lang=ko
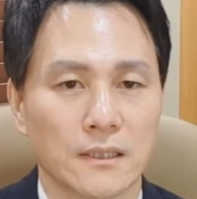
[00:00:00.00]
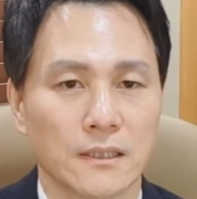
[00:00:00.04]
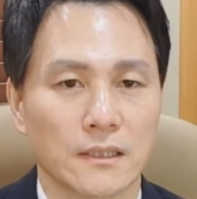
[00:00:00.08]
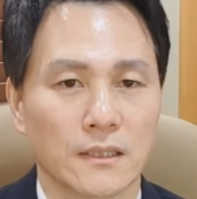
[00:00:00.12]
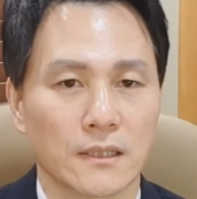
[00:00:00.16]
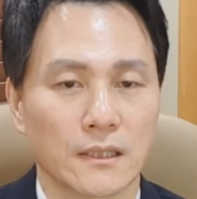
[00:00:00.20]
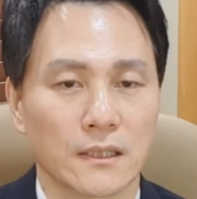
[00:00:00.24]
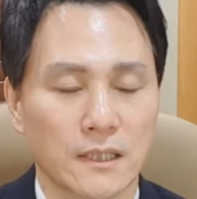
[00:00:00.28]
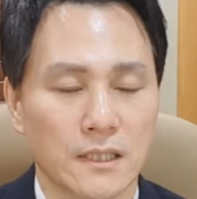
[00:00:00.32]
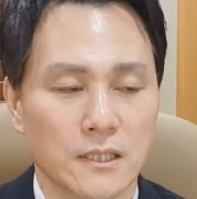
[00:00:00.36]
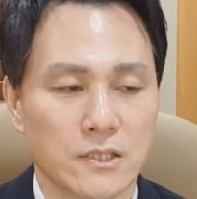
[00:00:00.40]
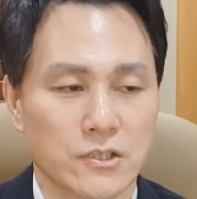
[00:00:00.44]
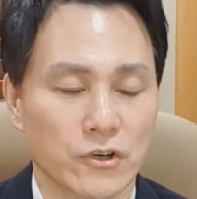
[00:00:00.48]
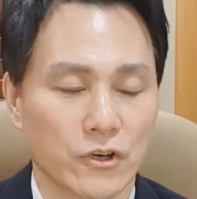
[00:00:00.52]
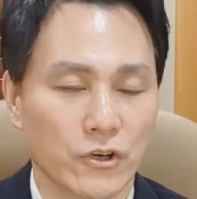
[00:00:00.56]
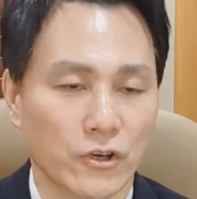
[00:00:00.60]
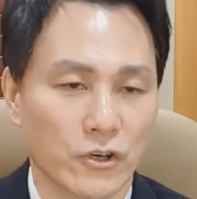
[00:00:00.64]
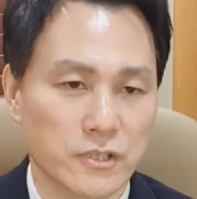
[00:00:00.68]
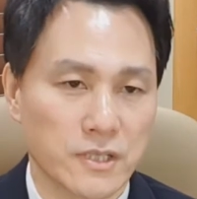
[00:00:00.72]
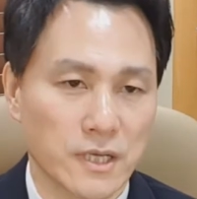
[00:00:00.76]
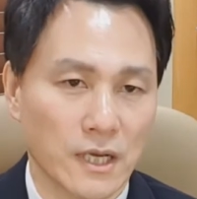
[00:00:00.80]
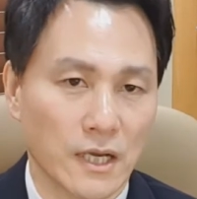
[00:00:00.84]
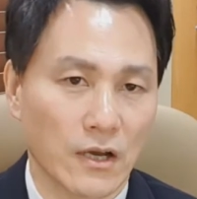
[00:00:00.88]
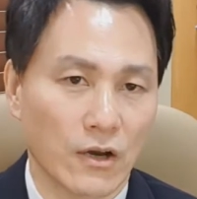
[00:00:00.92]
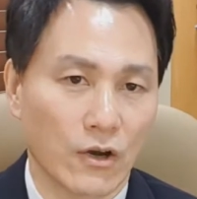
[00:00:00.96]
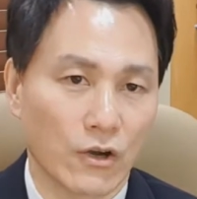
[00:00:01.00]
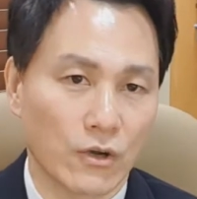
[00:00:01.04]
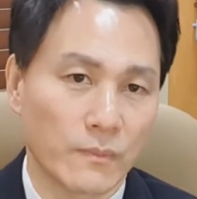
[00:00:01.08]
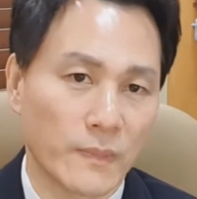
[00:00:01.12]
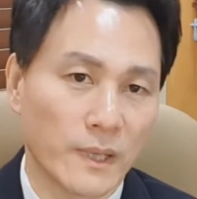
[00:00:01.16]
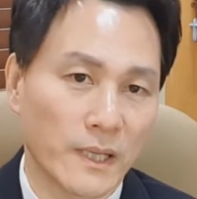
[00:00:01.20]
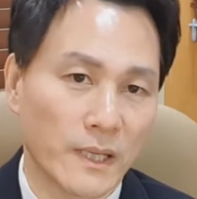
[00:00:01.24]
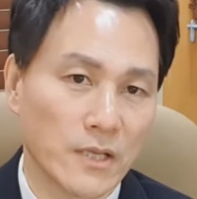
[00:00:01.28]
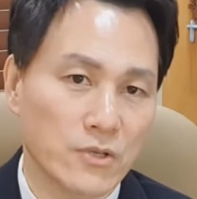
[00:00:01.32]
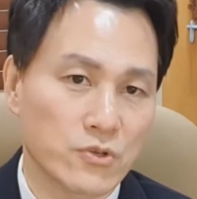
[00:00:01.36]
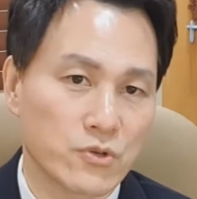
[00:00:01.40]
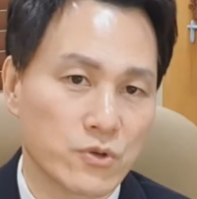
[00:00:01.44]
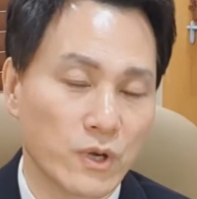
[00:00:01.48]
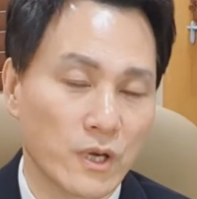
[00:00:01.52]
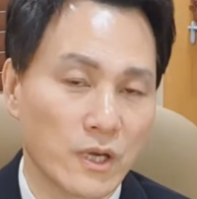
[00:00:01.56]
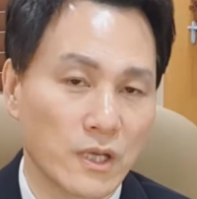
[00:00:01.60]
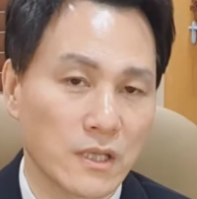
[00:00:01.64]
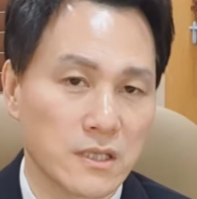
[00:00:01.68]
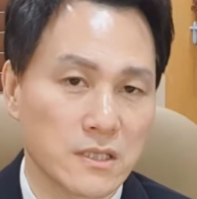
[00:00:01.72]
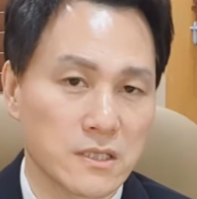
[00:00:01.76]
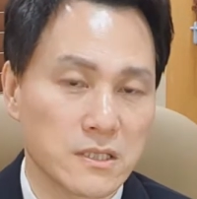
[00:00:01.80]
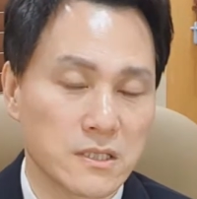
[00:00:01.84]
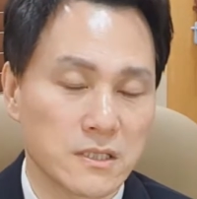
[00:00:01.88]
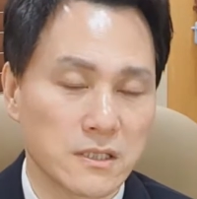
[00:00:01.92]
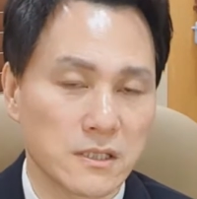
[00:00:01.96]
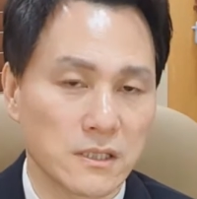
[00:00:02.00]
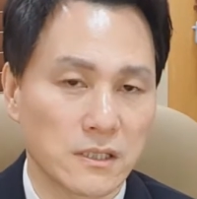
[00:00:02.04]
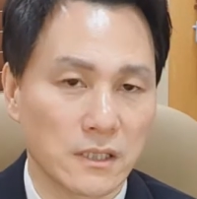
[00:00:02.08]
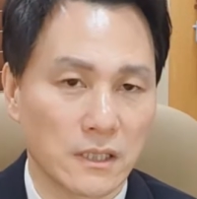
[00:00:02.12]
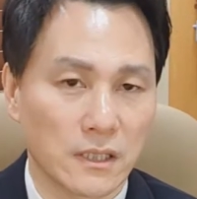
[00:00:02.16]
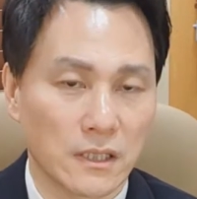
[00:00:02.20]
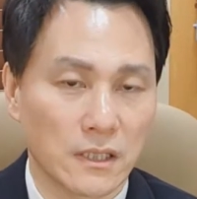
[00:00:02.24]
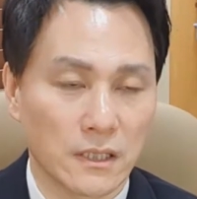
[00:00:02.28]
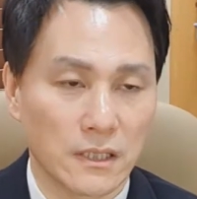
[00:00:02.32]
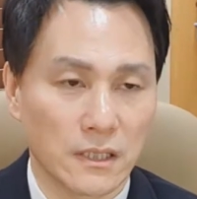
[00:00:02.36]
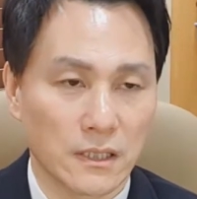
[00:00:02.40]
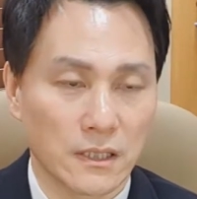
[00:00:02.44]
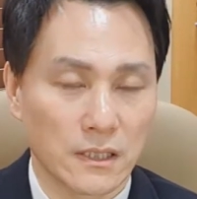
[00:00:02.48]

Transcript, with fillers: 어, 이저 여자가 얼마나 죄인지를